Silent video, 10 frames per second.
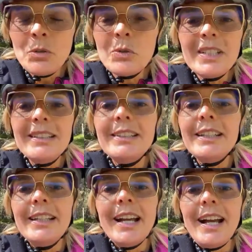So sind die
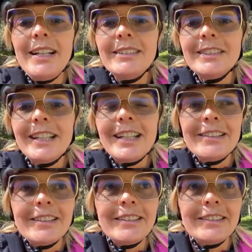Dinge halt.
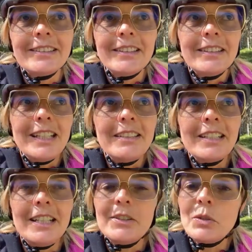Es ist, ist
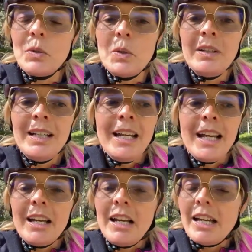halt so,
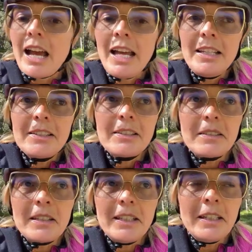
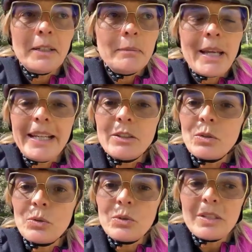alles ähm, hängt
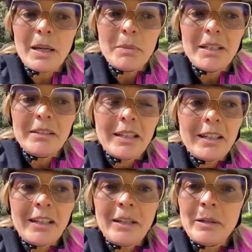so zusammen,
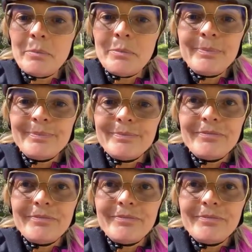ähm,